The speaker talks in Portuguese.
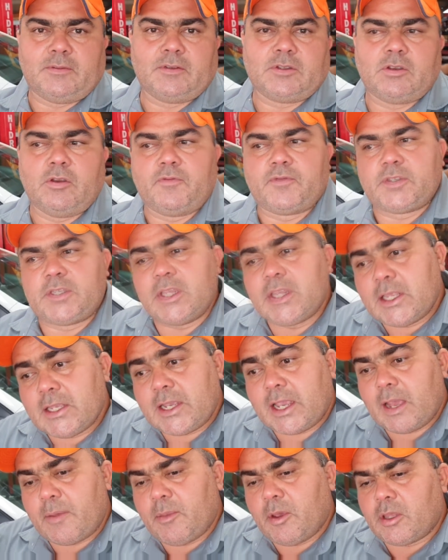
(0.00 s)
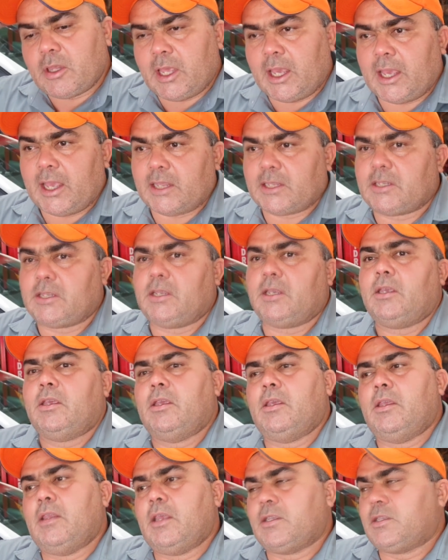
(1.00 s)
Vai ser uma oficina de caminhonete
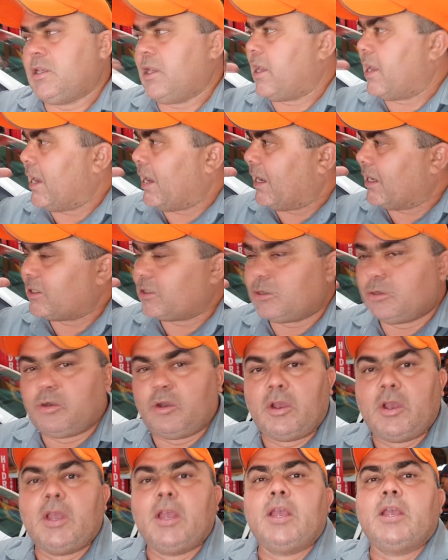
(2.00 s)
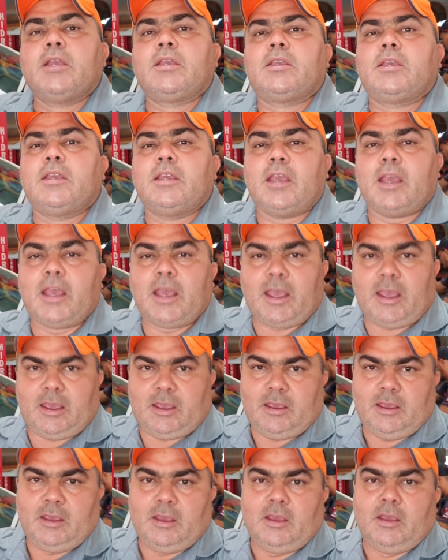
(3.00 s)
e nesse caso, que é
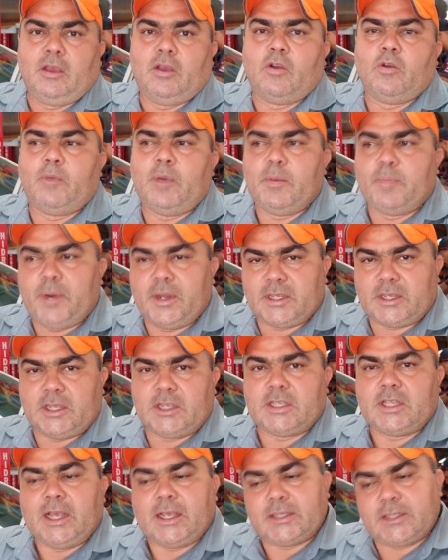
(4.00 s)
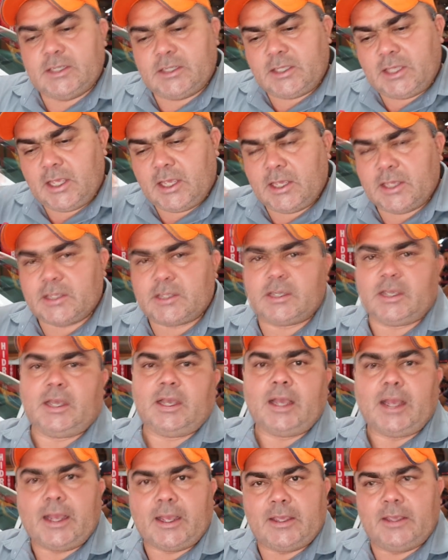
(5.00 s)
uma empresa que a gente dá assistência,
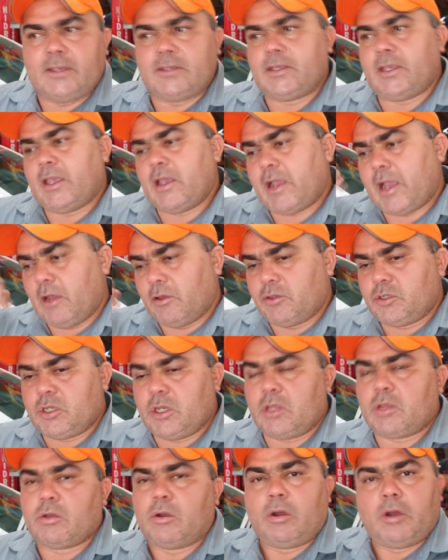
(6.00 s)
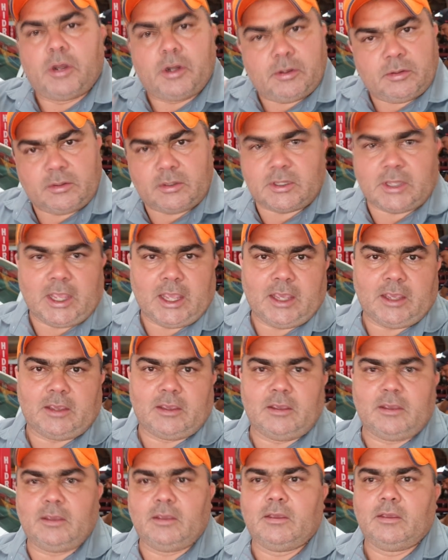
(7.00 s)
aí esse aqui é carro do escritório, tem
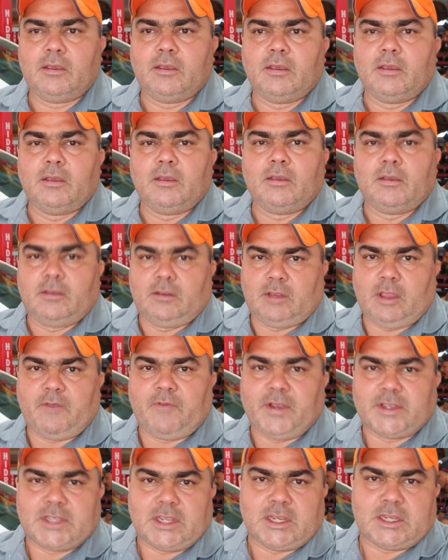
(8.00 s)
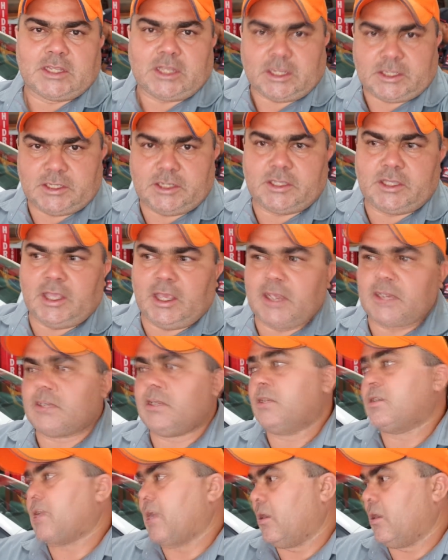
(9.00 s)
que ter fazenda que a gente dá assistência, esse